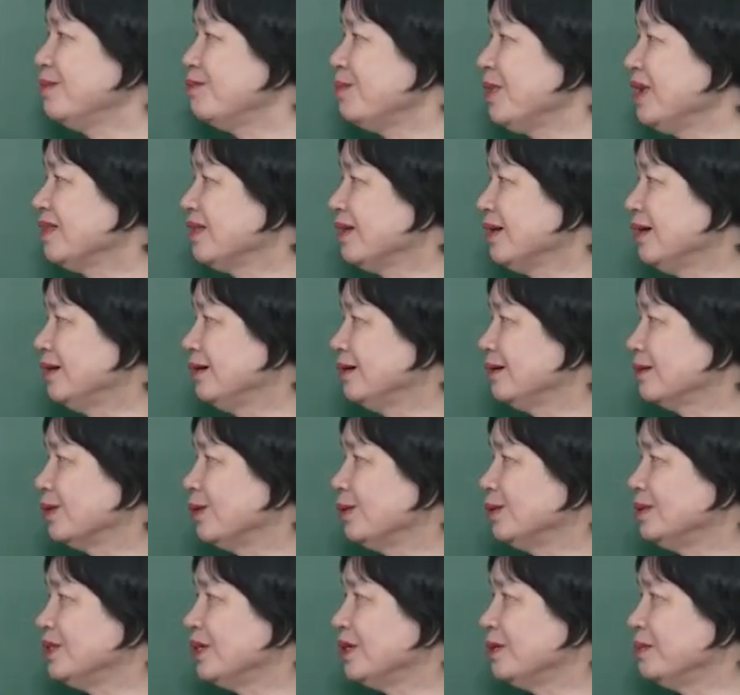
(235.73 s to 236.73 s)
Bây giờ
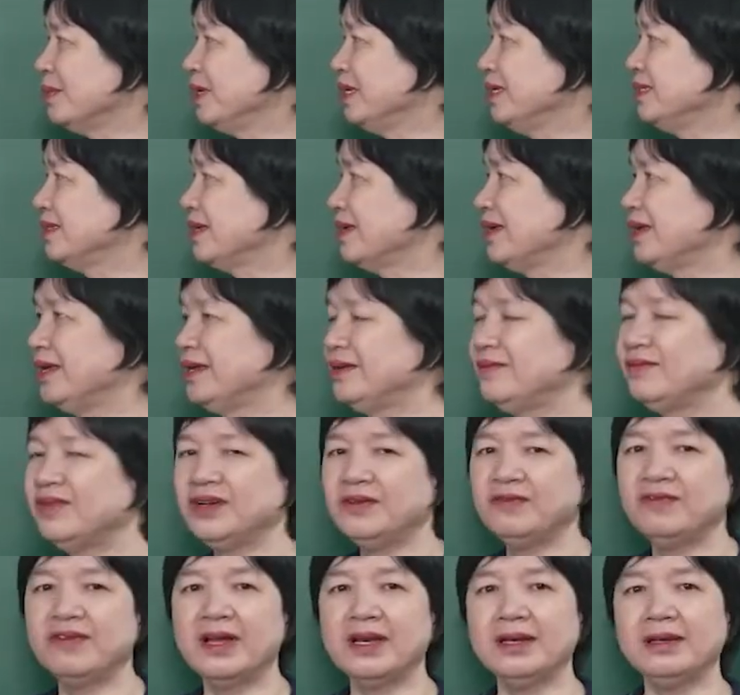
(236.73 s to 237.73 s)
cô trò mình sẽ đến
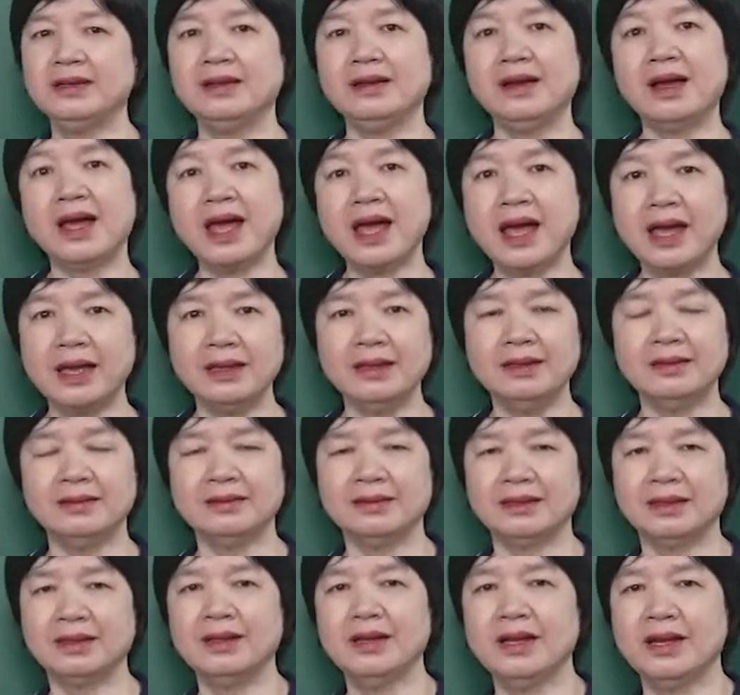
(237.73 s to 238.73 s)
với phần thứ hai,
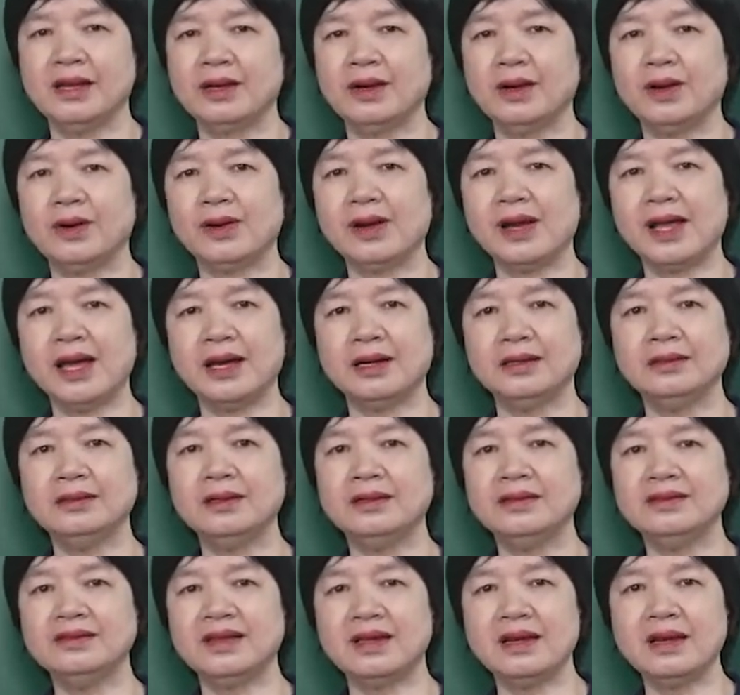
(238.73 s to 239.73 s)
đó là
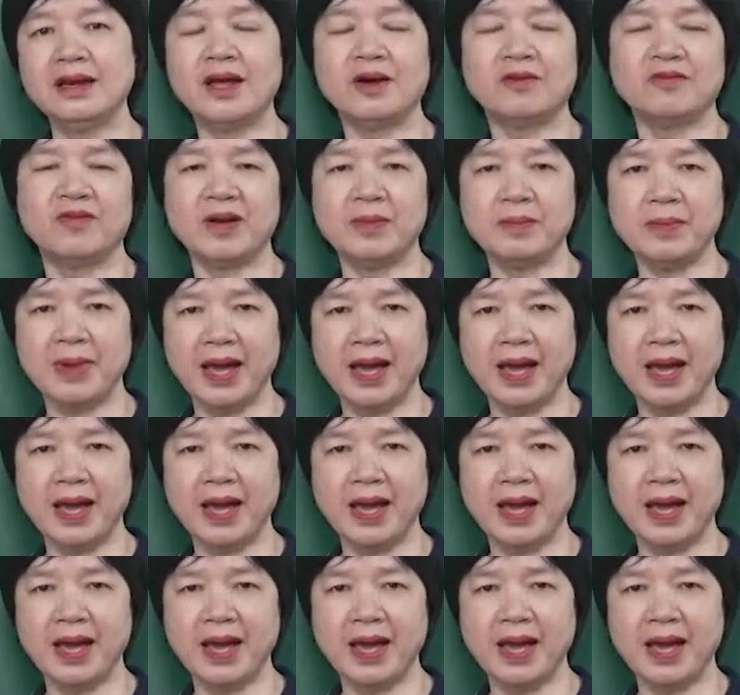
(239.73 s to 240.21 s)
hướng dẫn đọc văn